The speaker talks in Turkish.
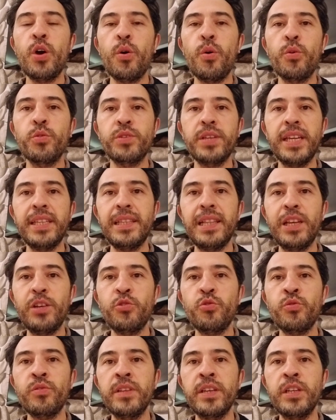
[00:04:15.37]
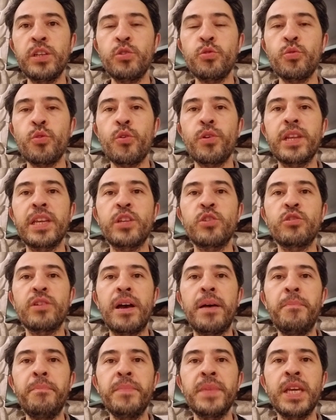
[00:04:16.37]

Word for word: Özetle şunları söyleyeceğim.